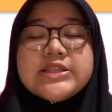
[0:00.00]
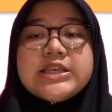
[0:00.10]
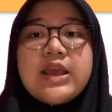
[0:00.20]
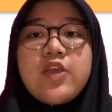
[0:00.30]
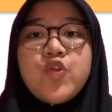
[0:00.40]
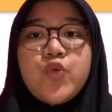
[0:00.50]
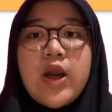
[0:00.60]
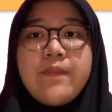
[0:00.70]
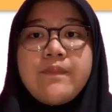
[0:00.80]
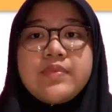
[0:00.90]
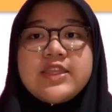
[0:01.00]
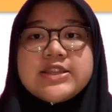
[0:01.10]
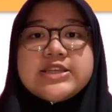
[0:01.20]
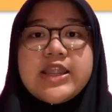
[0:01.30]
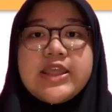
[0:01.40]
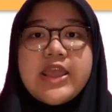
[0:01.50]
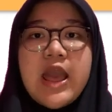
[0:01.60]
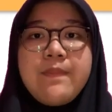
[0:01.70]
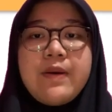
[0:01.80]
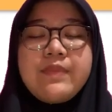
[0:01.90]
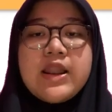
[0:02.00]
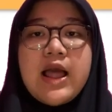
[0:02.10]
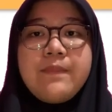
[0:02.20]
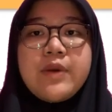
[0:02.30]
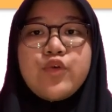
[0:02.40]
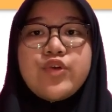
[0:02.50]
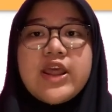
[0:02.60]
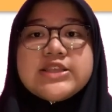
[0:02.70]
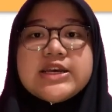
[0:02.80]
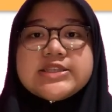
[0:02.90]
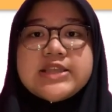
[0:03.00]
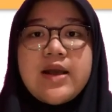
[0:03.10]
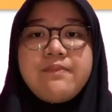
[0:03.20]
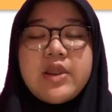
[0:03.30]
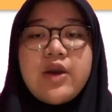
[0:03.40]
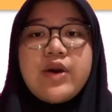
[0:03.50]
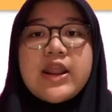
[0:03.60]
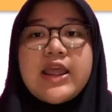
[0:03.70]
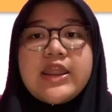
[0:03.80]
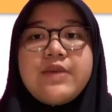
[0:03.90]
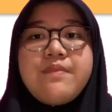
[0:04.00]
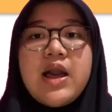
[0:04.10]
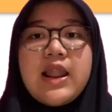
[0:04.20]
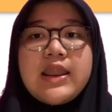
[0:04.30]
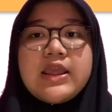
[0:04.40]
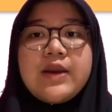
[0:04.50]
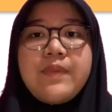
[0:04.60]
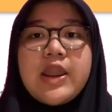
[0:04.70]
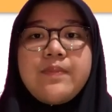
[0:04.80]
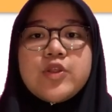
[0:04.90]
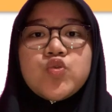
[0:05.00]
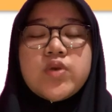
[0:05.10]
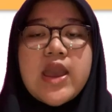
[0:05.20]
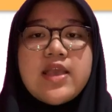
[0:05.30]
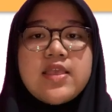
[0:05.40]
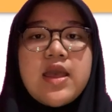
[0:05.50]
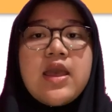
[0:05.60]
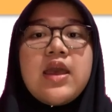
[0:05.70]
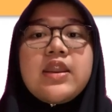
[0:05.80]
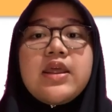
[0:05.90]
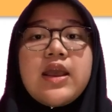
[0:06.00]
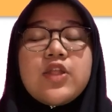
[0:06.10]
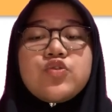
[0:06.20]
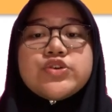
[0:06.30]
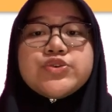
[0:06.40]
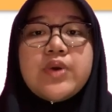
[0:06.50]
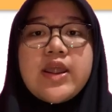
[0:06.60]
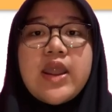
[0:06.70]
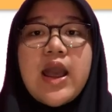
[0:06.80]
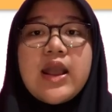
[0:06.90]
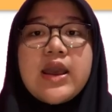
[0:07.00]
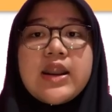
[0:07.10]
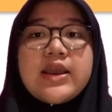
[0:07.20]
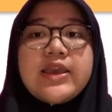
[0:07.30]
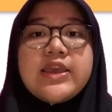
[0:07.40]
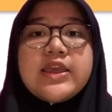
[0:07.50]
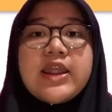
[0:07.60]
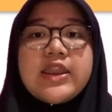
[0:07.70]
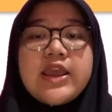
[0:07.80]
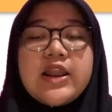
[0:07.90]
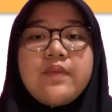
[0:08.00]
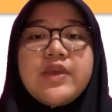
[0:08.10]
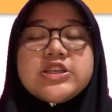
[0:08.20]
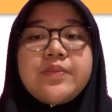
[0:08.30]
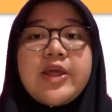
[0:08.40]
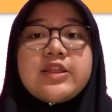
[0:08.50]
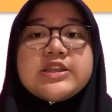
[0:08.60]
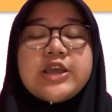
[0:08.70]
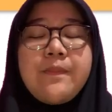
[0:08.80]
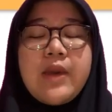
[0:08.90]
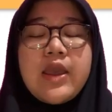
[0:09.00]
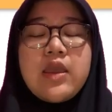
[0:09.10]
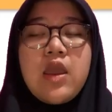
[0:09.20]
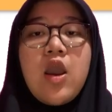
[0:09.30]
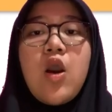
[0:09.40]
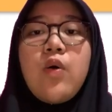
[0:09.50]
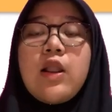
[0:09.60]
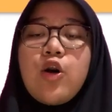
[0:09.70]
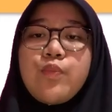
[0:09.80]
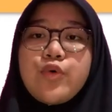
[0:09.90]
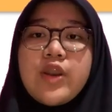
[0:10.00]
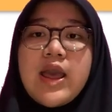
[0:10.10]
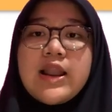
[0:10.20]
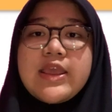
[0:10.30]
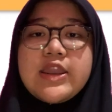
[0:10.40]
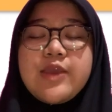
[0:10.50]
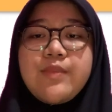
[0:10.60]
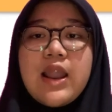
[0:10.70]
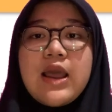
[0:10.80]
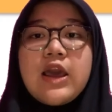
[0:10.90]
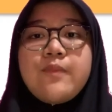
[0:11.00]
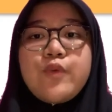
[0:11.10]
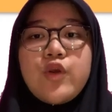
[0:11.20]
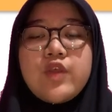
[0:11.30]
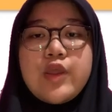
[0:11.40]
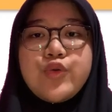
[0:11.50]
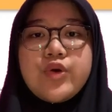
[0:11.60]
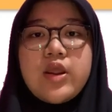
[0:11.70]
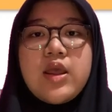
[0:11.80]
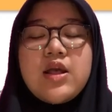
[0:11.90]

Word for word: Jika suap terjadi apabila pengguna jasa menawarkan imbalan kepada petugas dengan tujuan agar keinginannya lebih cepat tercapai, walaupun hal ini melanggar prosedur.